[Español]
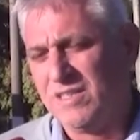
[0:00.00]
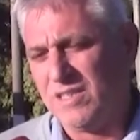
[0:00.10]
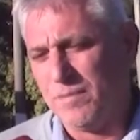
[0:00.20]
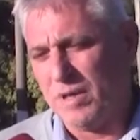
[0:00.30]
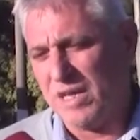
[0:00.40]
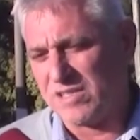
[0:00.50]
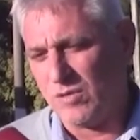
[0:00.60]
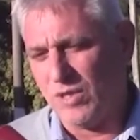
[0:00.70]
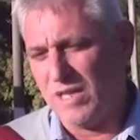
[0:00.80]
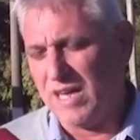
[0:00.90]
siempre la
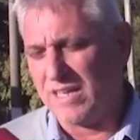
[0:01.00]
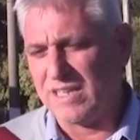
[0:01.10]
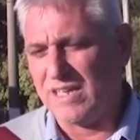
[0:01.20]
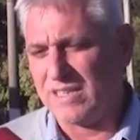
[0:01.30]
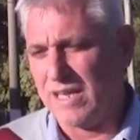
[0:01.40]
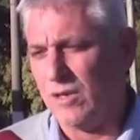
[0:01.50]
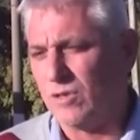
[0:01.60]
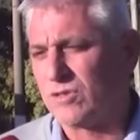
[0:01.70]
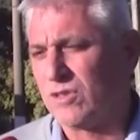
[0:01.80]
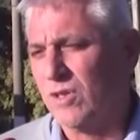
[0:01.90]
seguridad está entre
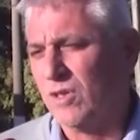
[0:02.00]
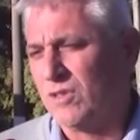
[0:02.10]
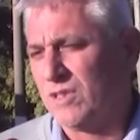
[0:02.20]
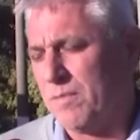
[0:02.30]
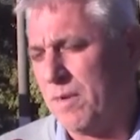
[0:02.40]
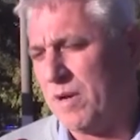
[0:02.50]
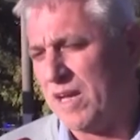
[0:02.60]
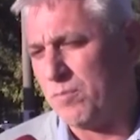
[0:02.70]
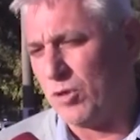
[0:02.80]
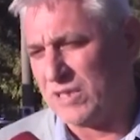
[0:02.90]
los temas
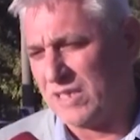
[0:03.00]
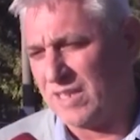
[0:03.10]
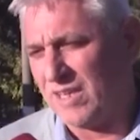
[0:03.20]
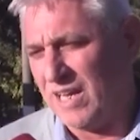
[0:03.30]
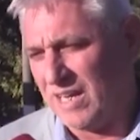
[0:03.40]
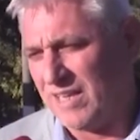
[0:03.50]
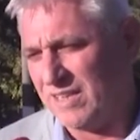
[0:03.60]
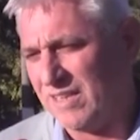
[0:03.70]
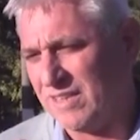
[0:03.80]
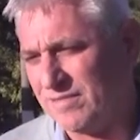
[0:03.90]
más importantes de la
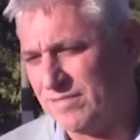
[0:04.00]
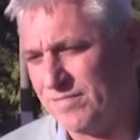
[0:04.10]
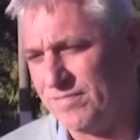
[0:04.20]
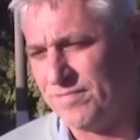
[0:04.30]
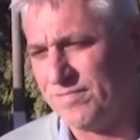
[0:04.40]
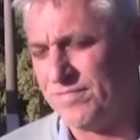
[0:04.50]
agenda. Lo bueno